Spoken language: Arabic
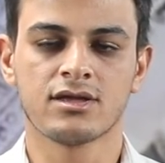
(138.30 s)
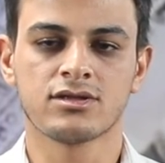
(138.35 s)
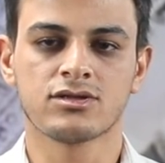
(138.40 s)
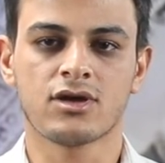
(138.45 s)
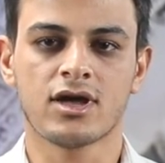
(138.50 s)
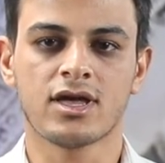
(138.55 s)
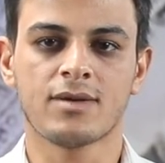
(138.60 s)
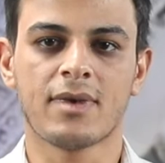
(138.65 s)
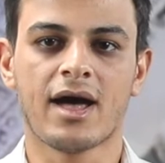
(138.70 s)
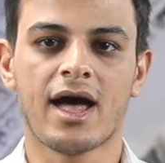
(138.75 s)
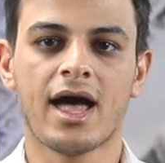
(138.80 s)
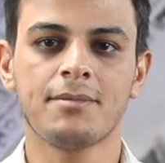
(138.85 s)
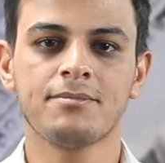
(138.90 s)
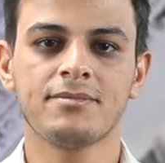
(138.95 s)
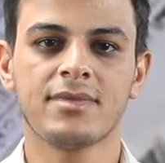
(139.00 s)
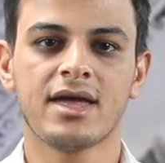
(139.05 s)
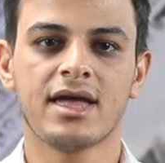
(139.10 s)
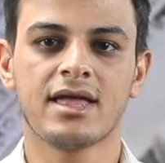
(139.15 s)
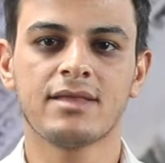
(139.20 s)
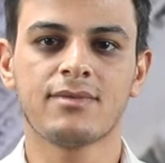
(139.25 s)
طيب
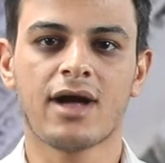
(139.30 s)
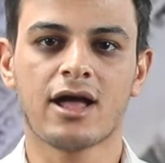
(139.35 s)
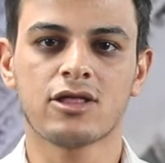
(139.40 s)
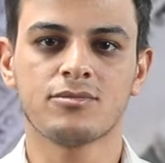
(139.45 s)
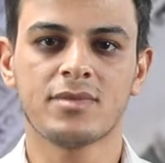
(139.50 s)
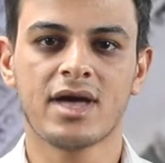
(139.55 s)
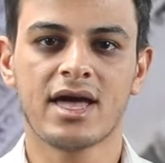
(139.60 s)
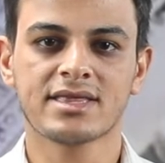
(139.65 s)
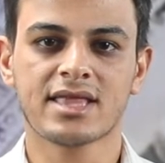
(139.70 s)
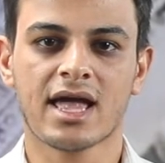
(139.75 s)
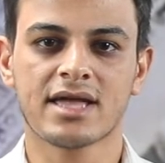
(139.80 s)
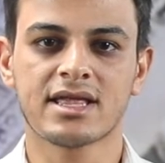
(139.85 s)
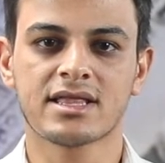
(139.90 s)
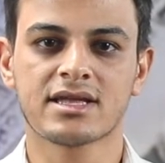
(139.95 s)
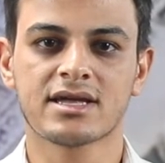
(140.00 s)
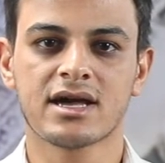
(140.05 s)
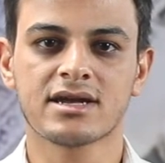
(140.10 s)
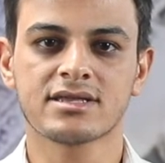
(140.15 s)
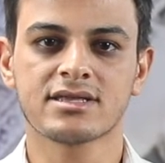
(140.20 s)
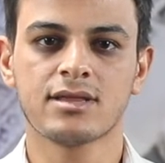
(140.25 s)
أهم المعلومات عن
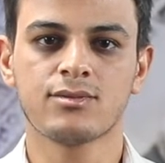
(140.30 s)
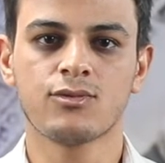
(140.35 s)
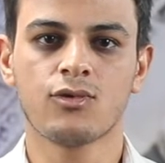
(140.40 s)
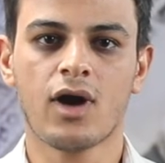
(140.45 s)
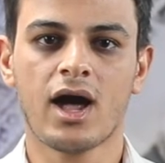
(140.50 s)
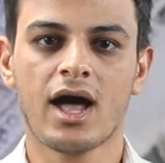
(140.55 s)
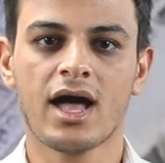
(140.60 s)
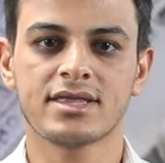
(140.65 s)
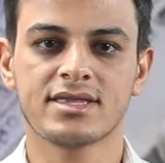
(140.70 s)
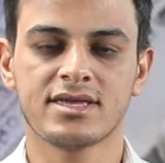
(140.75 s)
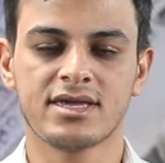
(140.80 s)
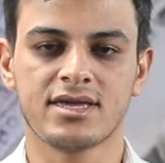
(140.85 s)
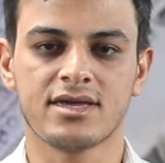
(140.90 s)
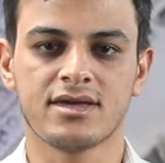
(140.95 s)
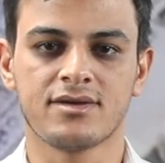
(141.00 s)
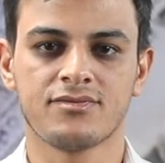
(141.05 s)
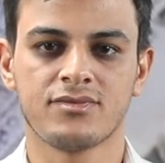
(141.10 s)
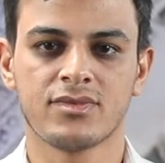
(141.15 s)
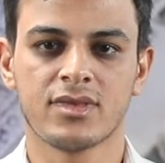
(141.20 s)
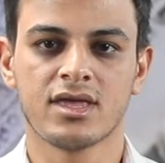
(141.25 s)
الكارت الموحد إيه؟
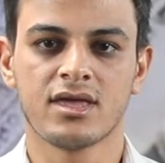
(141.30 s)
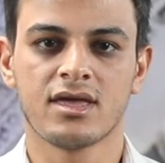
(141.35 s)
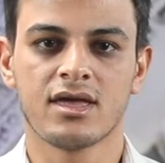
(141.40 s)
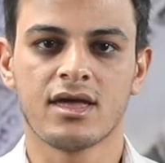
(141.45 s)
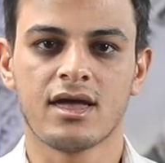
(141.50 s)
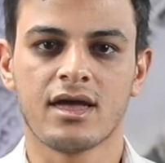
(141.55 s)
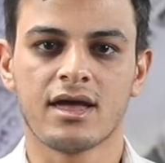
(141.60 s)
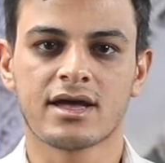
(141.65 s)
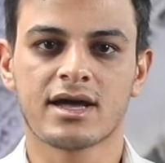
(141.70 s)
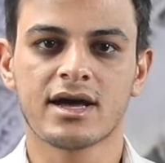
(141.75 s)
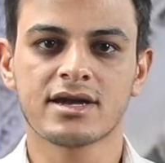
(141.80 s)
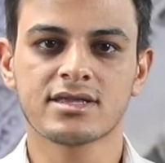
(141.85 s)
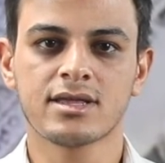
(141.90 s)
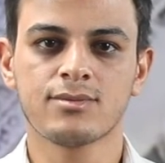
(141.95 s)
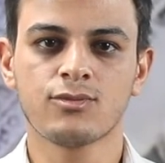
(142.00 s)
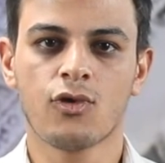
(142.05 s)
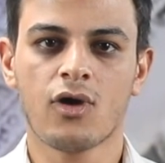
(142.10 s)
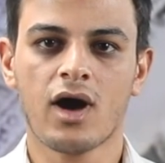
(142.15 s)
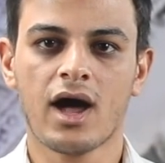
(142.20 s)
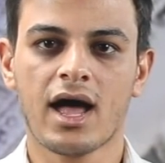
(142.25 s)
الكارت
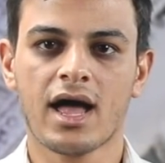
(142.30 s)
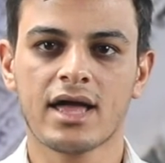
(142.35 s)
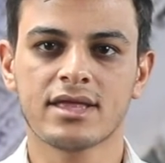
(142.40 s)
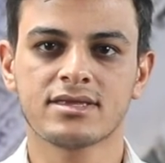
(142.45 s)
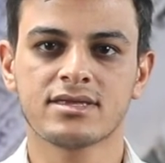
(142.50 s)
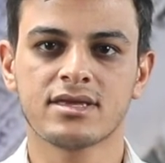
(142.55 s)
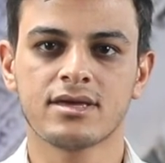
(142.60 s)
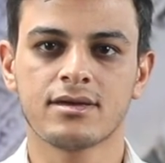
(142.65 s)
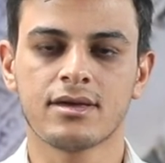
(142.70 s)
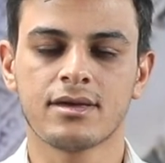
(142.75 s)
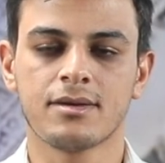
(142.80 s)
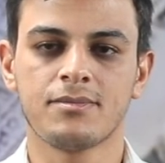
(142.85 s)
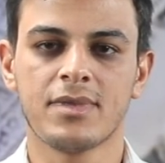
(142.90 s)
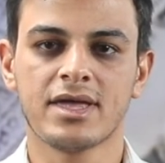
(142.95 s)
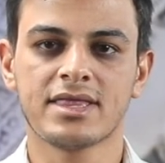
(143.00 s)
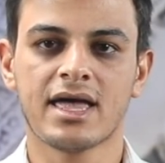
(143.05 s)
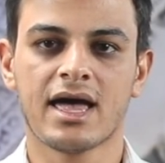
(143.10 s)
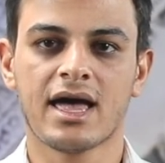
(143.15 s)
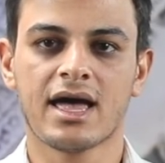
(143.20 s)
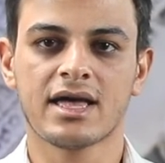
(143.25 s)
الموحد
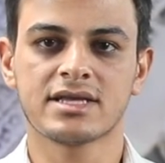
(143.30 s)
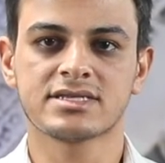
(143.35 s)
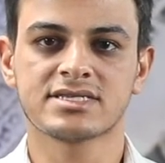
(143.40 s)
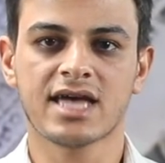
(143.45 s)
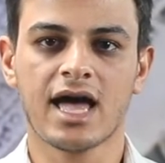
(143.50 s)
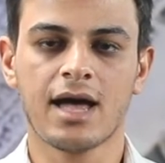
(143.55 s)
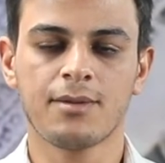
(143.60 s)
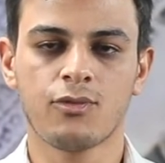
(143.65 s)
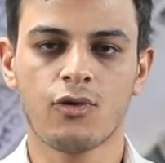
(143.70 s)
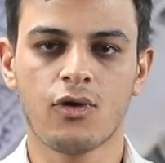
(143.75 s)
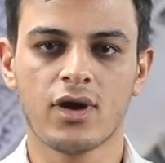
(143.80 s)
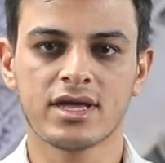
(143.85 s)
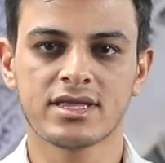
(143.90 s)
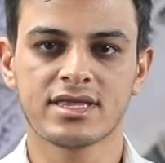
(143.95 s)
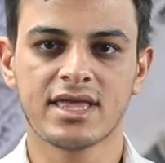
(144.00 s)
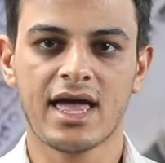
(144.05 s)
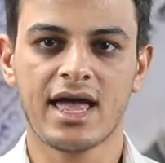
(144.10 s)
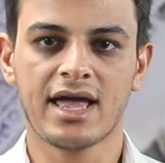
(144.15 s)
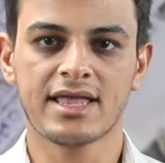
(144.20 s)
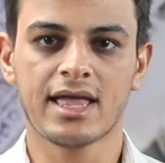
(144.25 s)
منها سحب
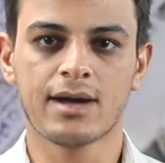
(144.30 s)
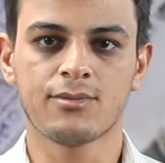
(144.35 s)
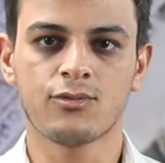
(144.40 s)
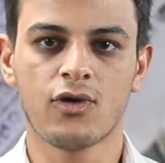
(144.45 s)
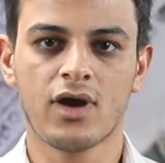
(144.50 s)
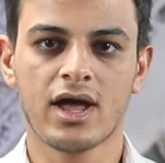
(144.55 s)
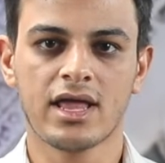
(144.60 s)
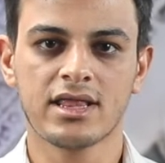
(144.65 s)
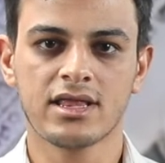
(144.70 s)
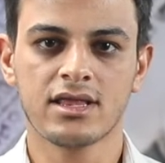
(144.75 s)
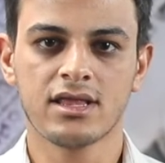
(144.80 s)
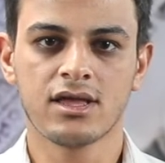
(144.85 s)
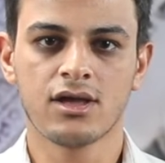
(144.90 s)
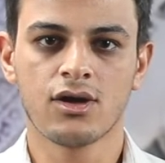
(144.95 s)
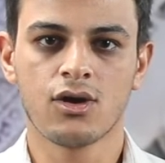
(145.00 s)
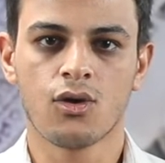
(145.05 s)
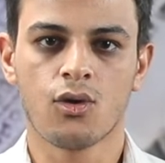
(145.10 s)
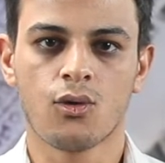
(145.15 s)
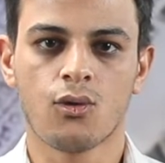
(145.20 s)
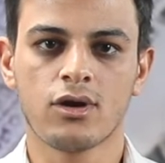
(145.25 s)
وإيداع الأموال
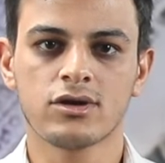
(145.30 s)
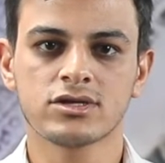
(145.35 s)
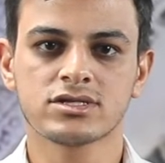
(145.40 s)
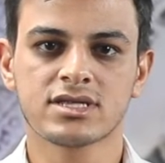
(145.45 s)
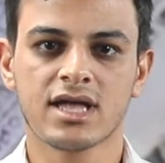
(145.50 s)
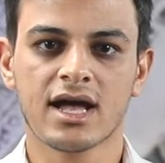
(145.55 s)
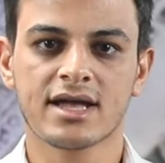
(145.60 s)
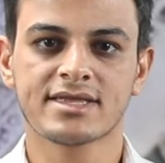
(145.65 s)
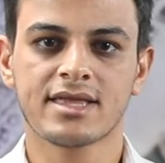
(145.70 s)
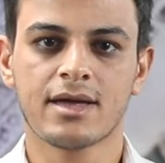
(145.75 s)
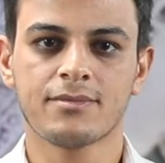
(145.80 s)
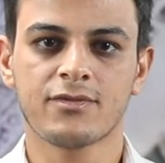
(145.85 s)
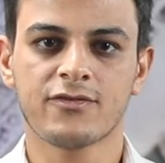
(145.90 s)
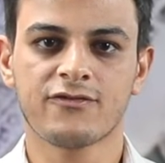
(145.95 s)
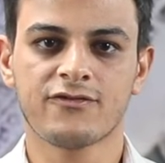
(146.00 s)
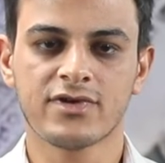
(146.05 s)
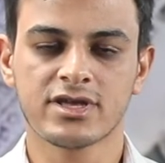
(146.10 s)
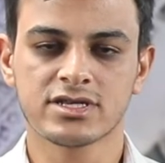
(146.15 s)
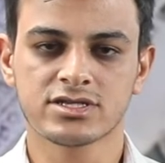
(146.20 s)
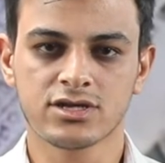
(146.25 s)
ويستخدم
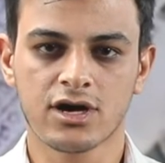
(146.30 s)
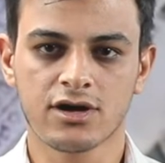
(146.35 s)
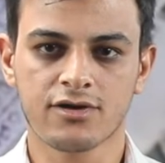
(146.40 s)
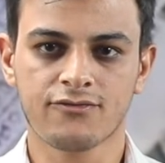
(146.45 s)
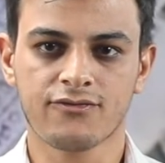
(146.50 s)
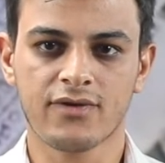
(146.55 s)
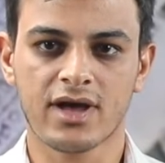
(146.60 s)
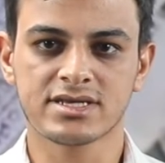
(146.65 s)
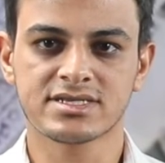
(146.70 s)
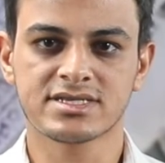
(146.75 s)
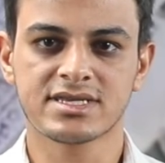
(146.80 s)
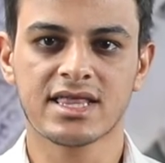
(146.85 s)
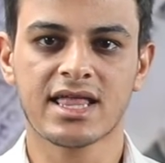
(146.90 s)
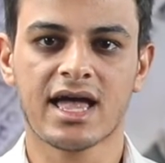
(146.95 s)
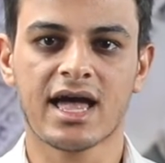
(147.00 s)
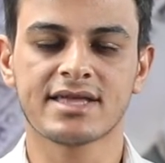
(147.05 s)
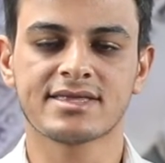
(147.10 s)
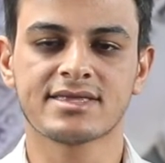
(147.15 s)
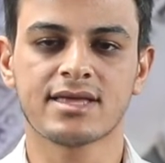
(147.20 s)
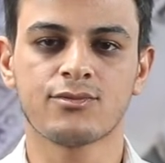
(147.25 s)
في صرف
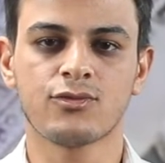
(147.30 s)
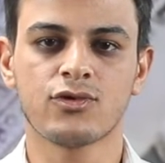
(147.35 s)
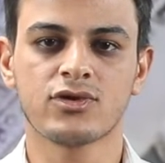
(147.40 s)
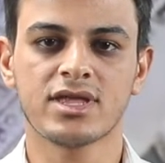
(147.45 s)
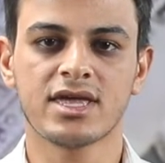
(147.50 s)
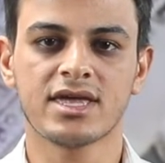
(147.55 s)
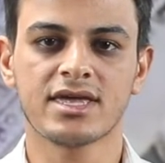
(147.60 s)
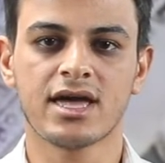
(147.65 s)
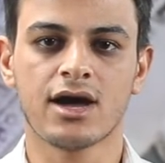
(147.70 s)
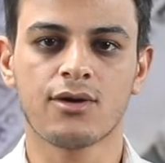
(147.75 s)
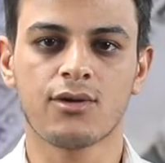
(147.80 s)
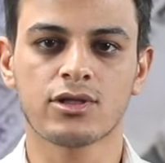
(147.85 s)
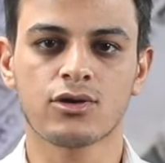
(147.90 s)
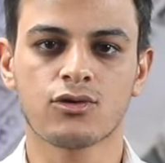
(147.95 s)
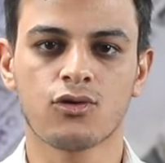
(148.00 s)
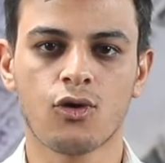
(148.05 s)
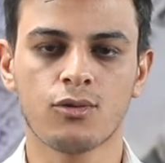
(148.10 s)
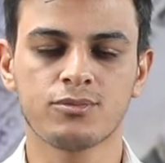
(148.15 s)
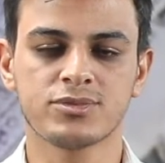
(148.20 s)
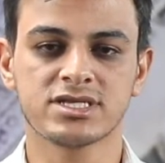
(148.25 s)
السلع التموينية
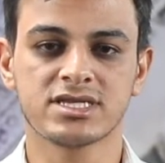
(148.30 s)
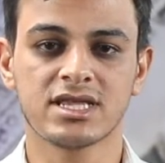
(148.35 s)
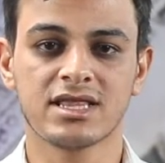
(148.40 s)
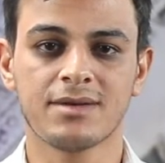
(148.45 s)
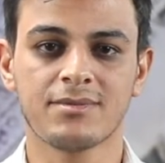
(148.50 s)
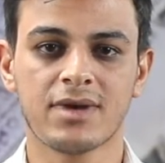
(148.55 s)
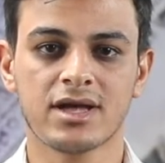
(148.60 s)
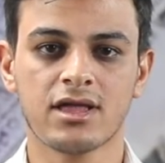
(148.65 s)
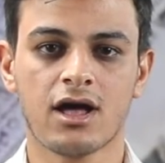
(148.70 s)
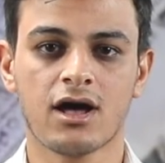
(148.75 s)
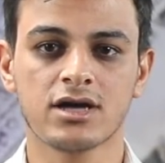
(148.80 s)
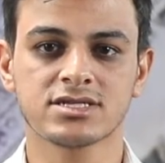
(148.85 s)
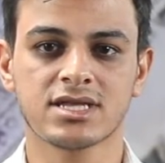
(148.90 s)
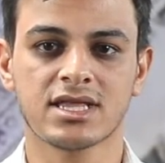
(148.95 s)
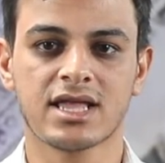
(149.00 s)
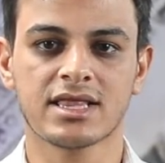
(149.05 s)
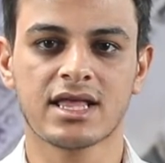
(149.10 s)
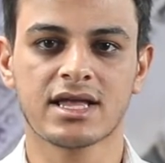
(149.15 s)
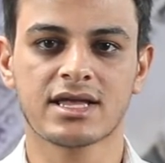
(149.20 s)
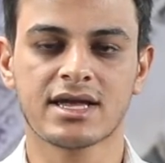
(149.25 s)
والخبز لمن حصل
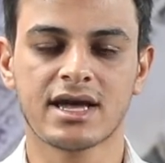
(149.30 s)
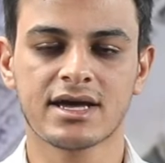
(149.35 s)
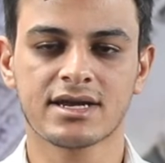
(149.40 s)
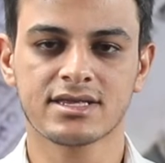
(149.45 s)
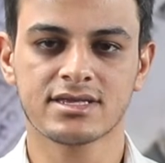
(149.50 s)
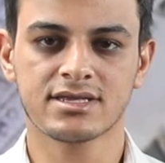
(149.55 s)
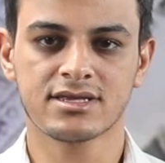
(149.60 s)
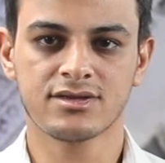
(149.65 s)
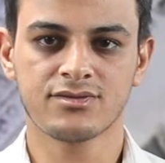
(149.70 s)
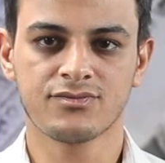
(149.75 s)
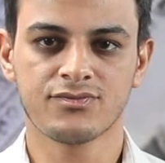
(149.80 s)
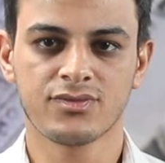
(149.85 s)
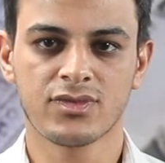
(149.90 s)
على الكارت